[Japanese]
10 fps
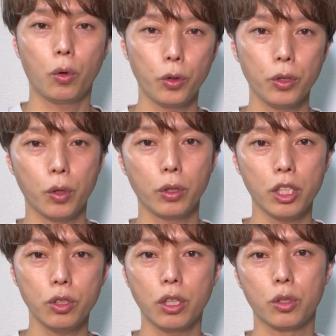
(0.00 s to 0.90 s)
このように同
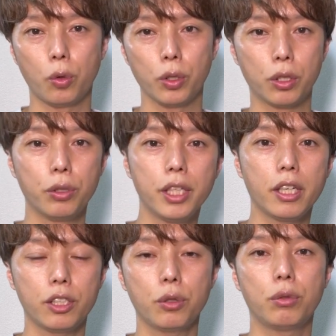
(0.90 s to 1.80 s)
じような情報に繰り
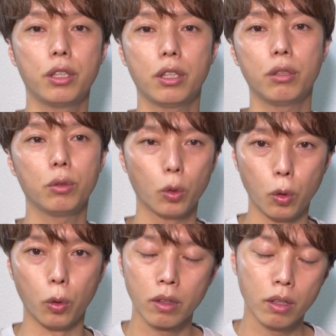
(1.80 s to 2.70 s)
返し触れている
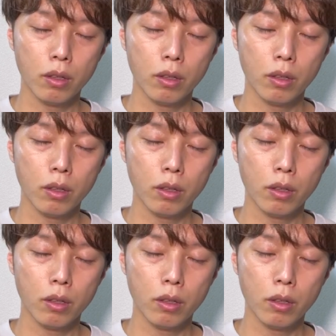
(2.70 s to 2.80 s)
と、